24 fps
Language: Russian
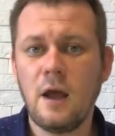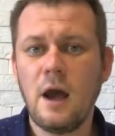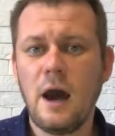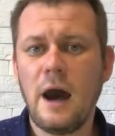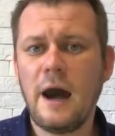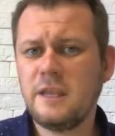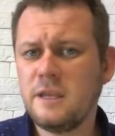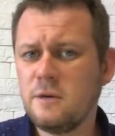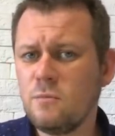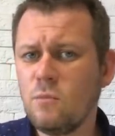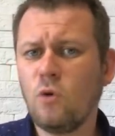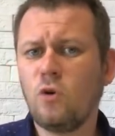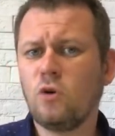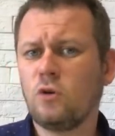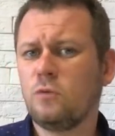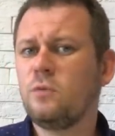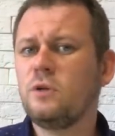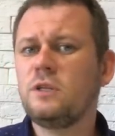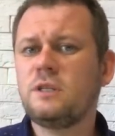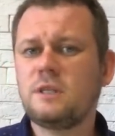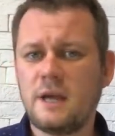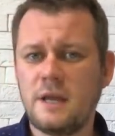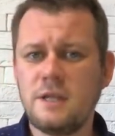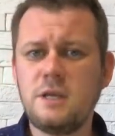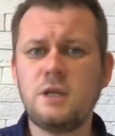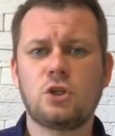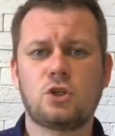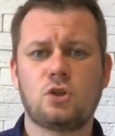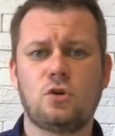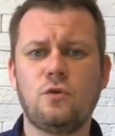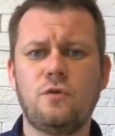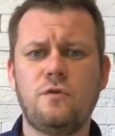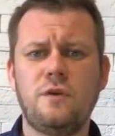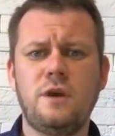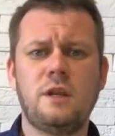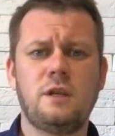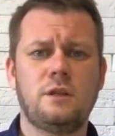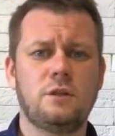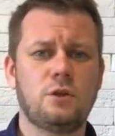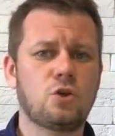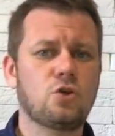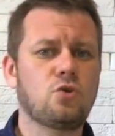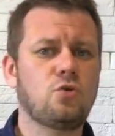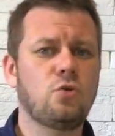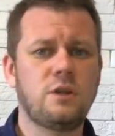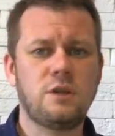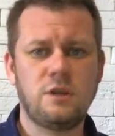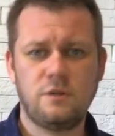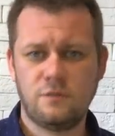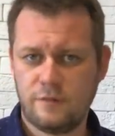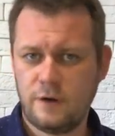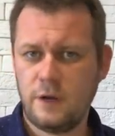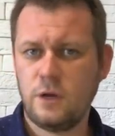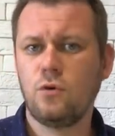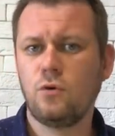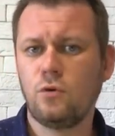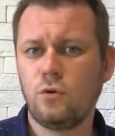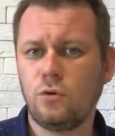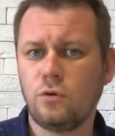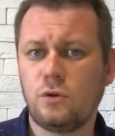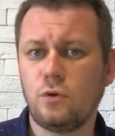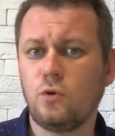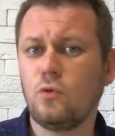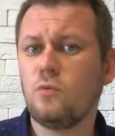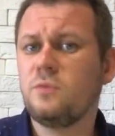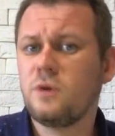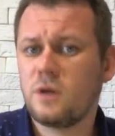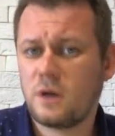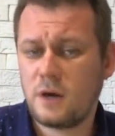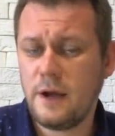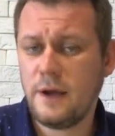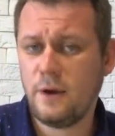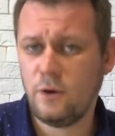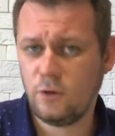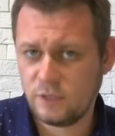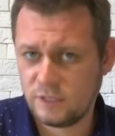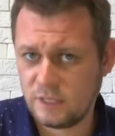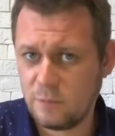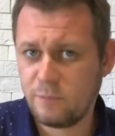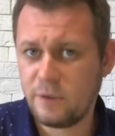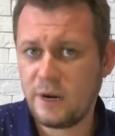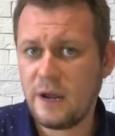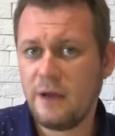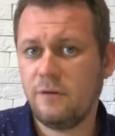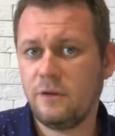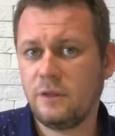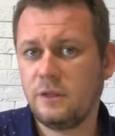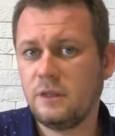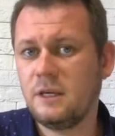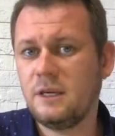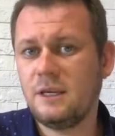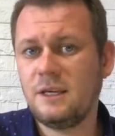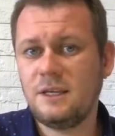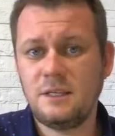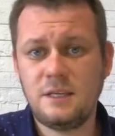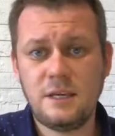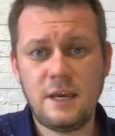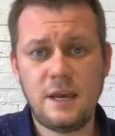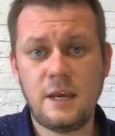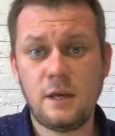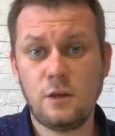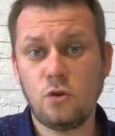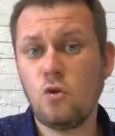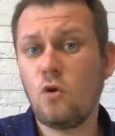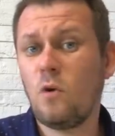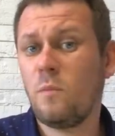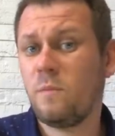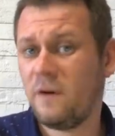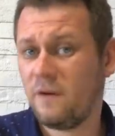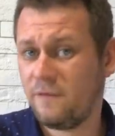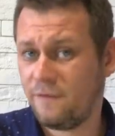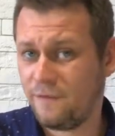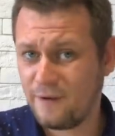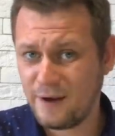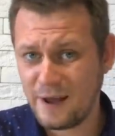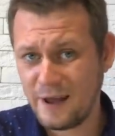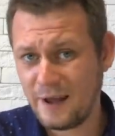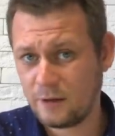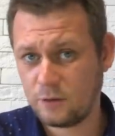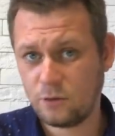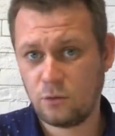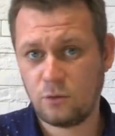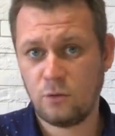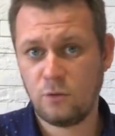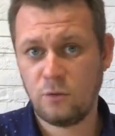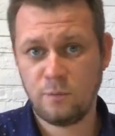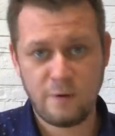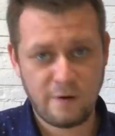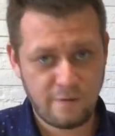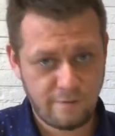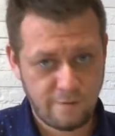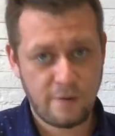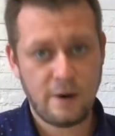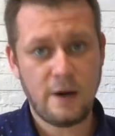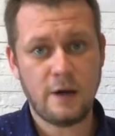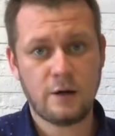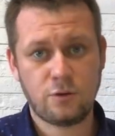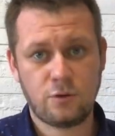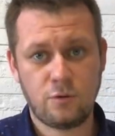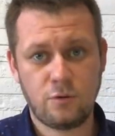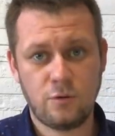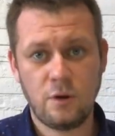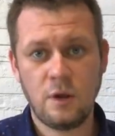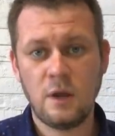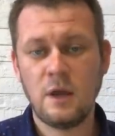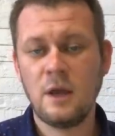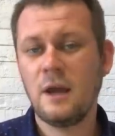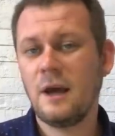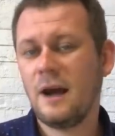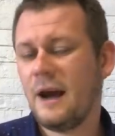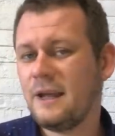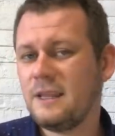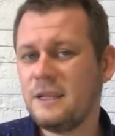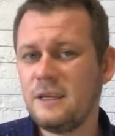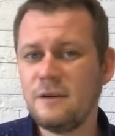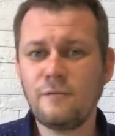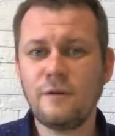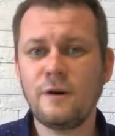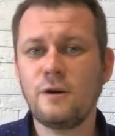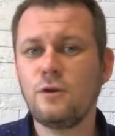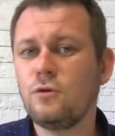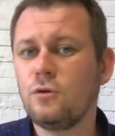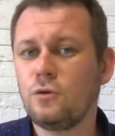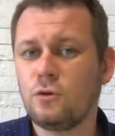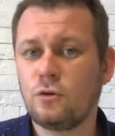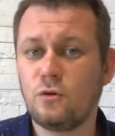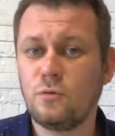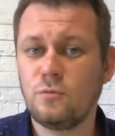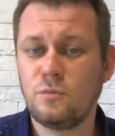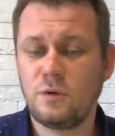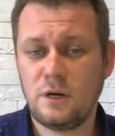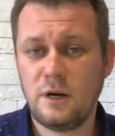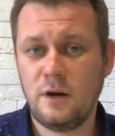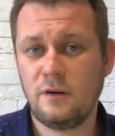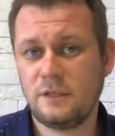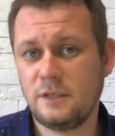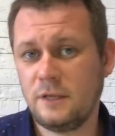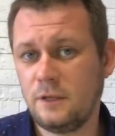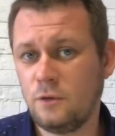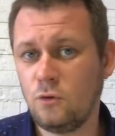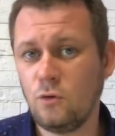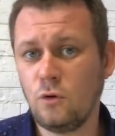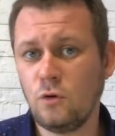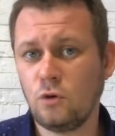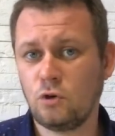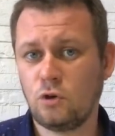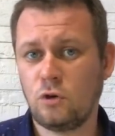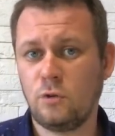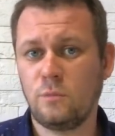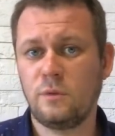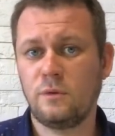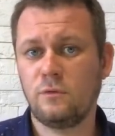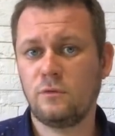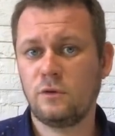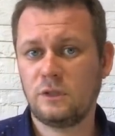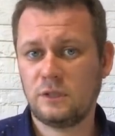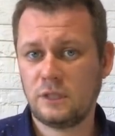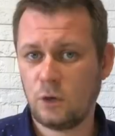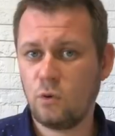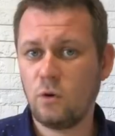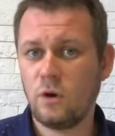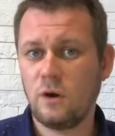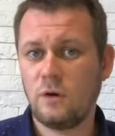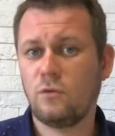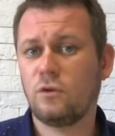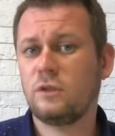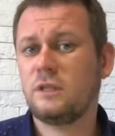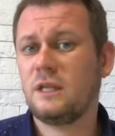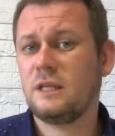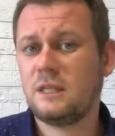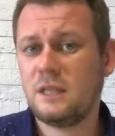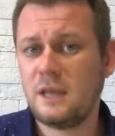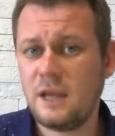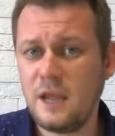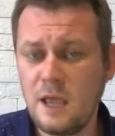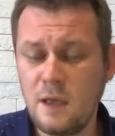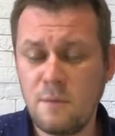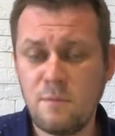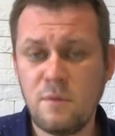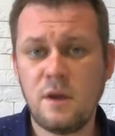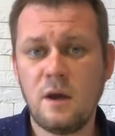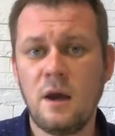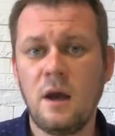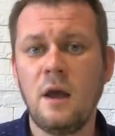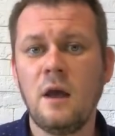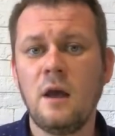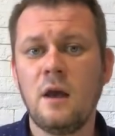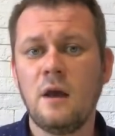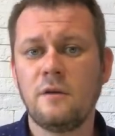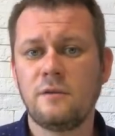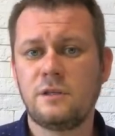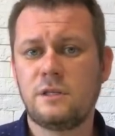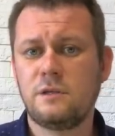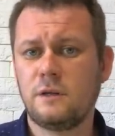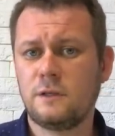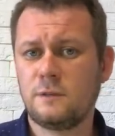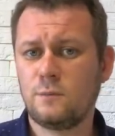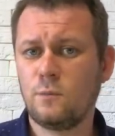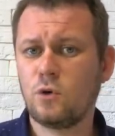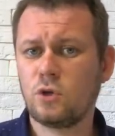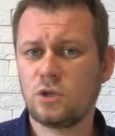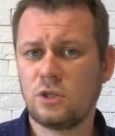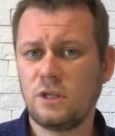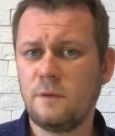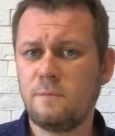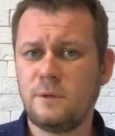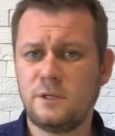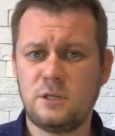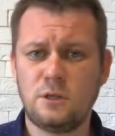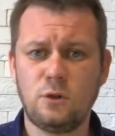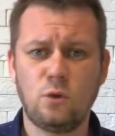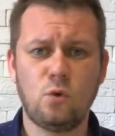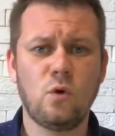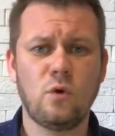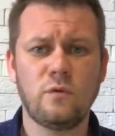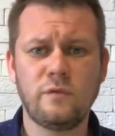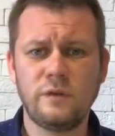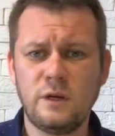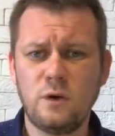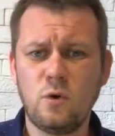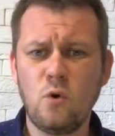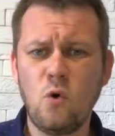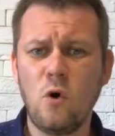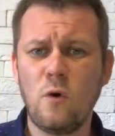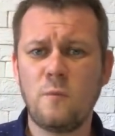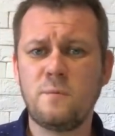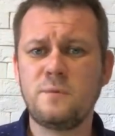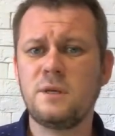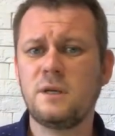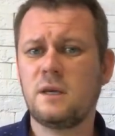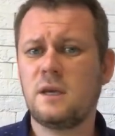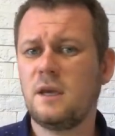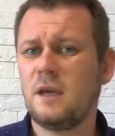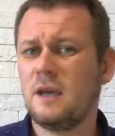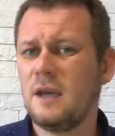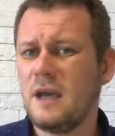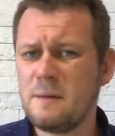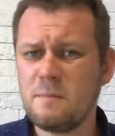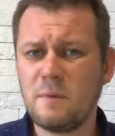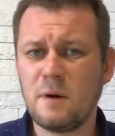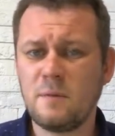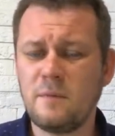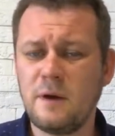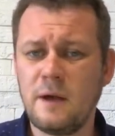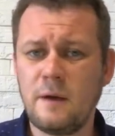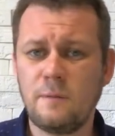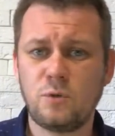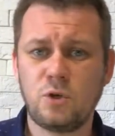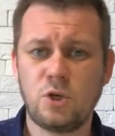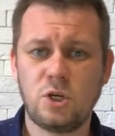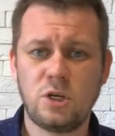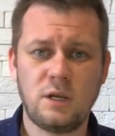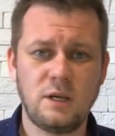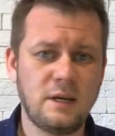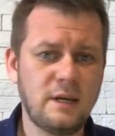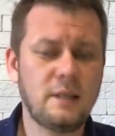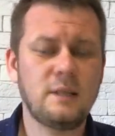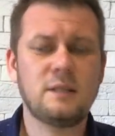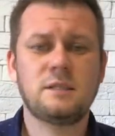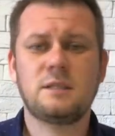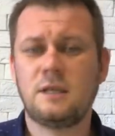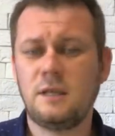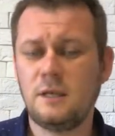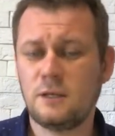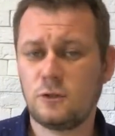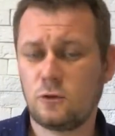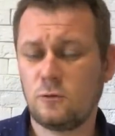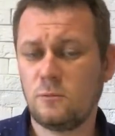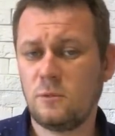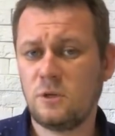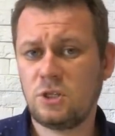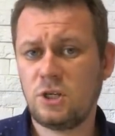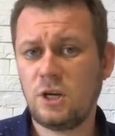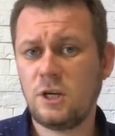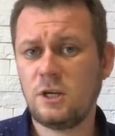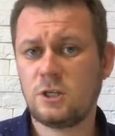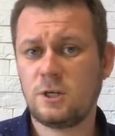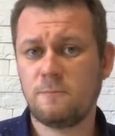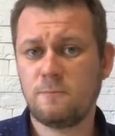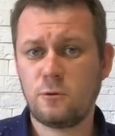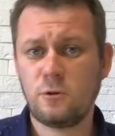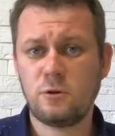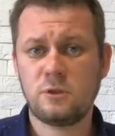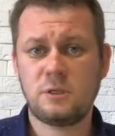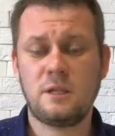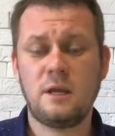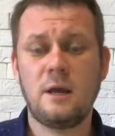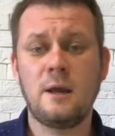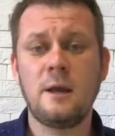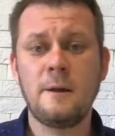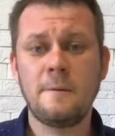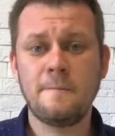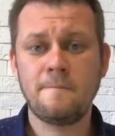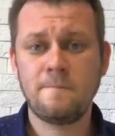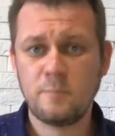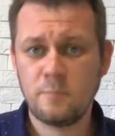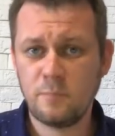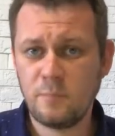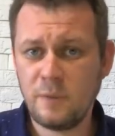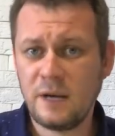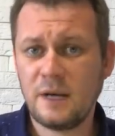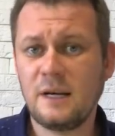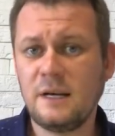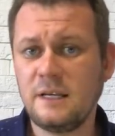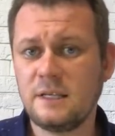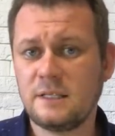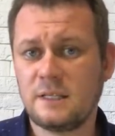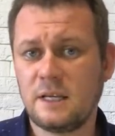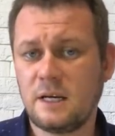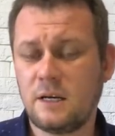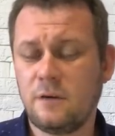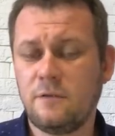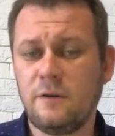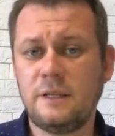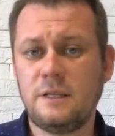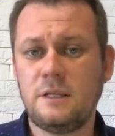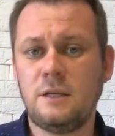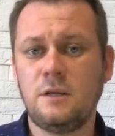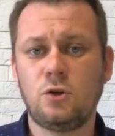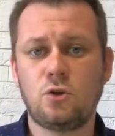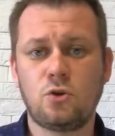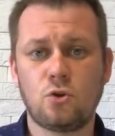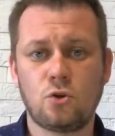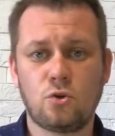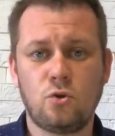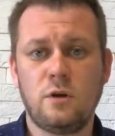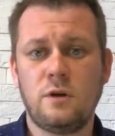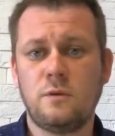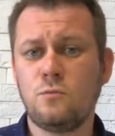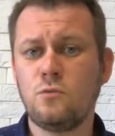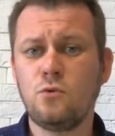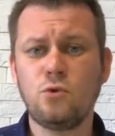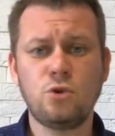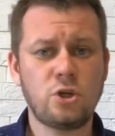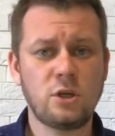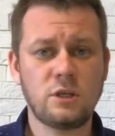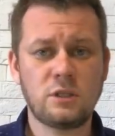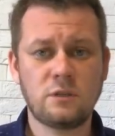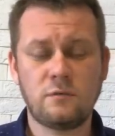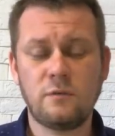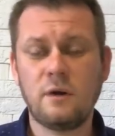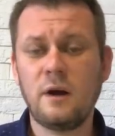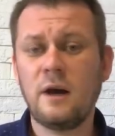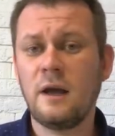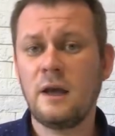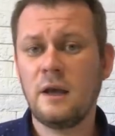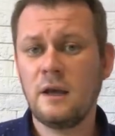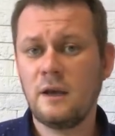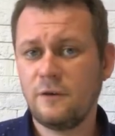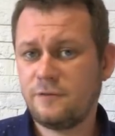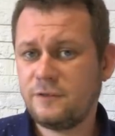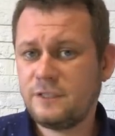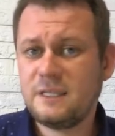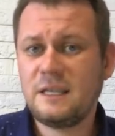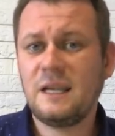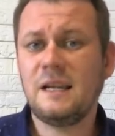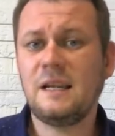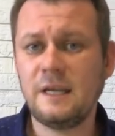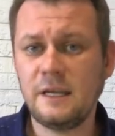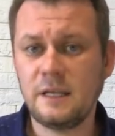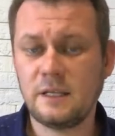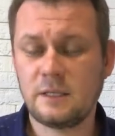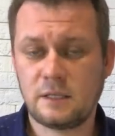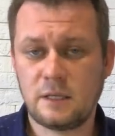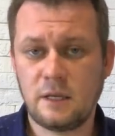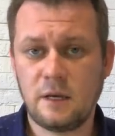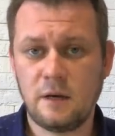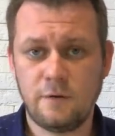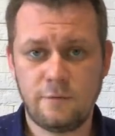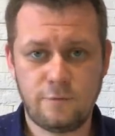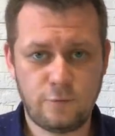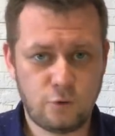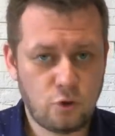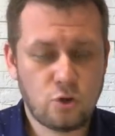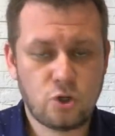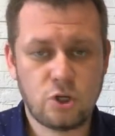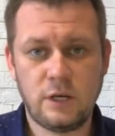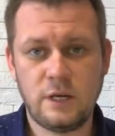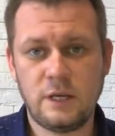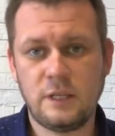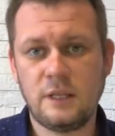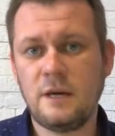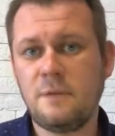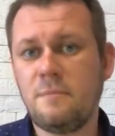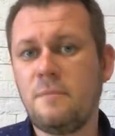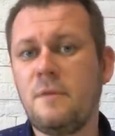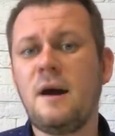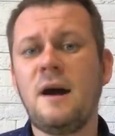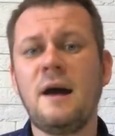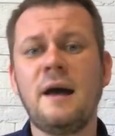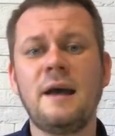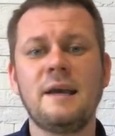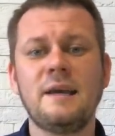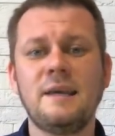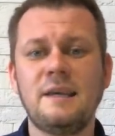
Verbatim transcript: Они могут быть, конечно, уверены, что они воюют и умирают за праведные идеи, но по факту, по факту, они воюют и умирают за то, чтобы вот такое вот отребье, всевозможные поселковые гопники, МММщики, городские сумасшедшие просто могли захватить чужое имущество, вселиться в чужие дома